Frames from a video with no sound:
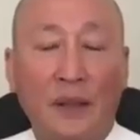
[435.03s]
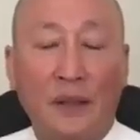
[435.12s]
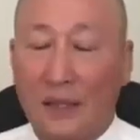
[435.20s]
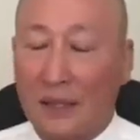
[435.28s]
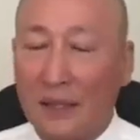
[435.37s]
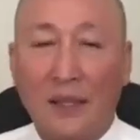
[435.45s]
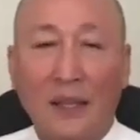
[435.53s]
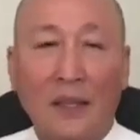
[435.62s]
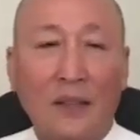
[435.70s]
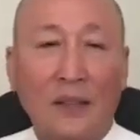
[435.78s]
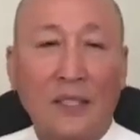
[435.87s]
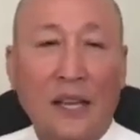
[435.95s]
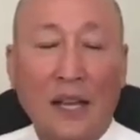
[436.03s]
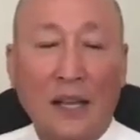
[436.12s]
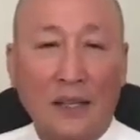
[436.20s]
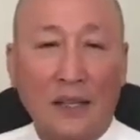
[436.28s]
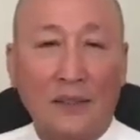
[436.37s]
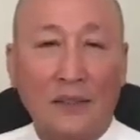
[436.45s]
thì tự nhiên nó sẽ
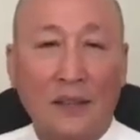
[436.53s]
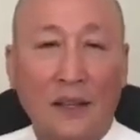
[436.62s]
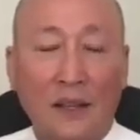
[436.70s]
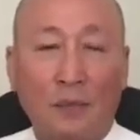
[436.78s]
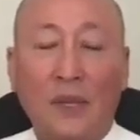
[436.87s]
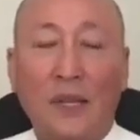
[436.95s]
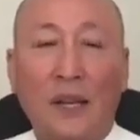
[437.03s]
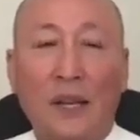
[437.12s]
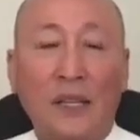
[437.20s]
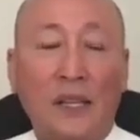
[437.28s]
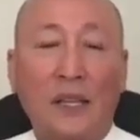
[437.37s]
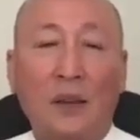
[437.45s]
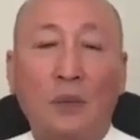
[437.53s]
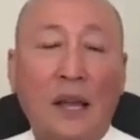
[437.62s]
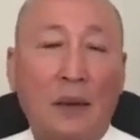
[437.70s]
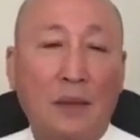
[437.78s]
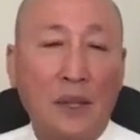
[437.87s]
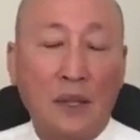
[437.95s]
khác liền. Bây giờ cái việc gì cũng
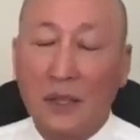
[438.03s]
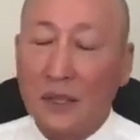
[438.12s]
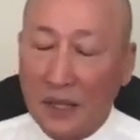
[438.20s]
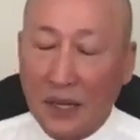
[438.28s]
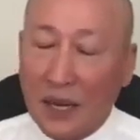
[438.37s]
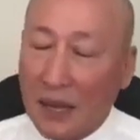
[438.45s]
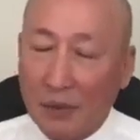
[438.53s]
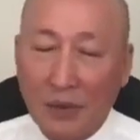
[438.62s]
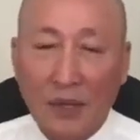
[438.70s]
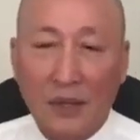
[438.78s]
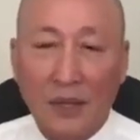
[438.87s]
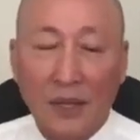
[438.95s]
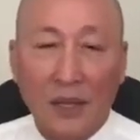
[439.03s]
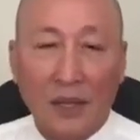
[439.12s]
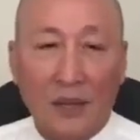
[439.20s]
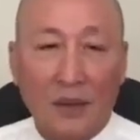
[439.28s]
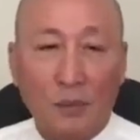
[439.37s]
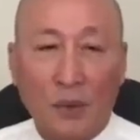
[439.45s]
làm đi, cứ việc đó làm đi.
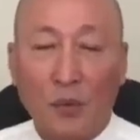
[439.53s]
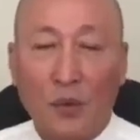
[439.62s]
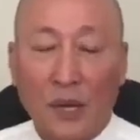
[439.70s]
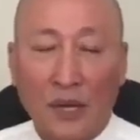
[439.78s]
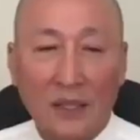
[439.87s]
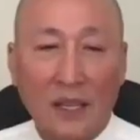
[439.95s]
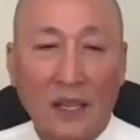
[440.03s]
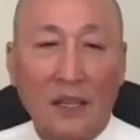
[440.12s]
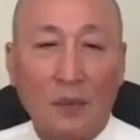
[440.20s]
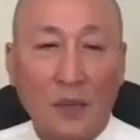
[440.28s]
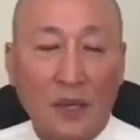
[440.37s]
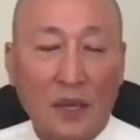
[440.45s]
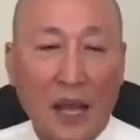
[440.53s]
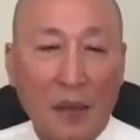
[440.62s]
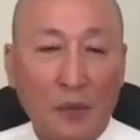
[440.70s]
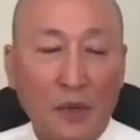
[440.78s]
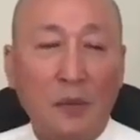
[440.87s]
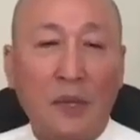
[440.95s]
Mình muốn cần tiền thì mình
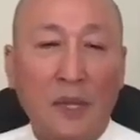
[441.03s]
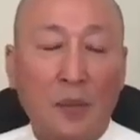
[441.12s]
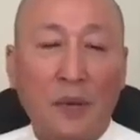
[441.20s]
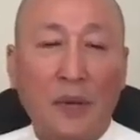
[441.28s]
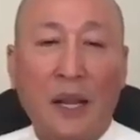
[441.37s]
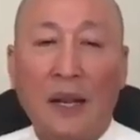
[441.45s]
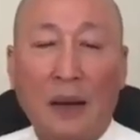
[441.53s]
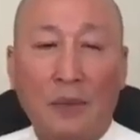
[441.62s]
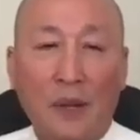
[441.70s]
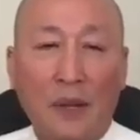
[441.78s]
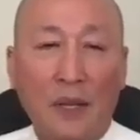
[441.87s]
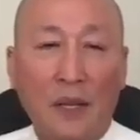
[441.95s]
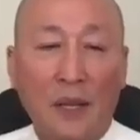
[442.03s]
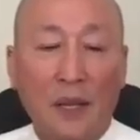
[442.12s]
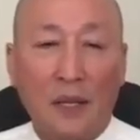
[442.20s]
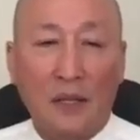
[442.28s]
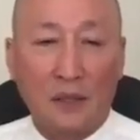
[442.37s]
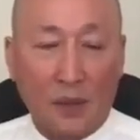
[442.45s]
ai mướn mình gì mà ra làm đó đi.
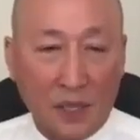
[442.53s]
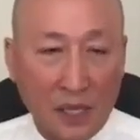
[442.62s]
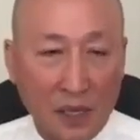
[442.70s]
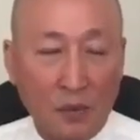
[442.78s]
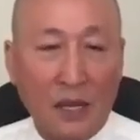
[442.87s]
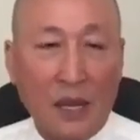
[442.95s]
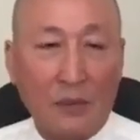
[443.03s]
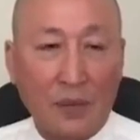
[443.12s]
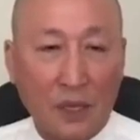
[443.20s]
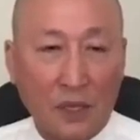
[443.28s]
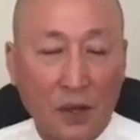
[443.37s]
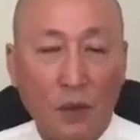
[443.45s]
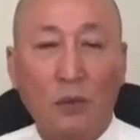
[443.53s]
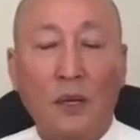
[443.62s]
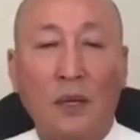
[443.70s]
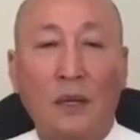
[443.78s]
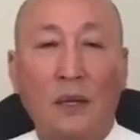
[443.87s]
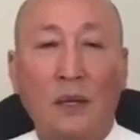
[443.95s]
Mà khi mình làm việc tốt đó,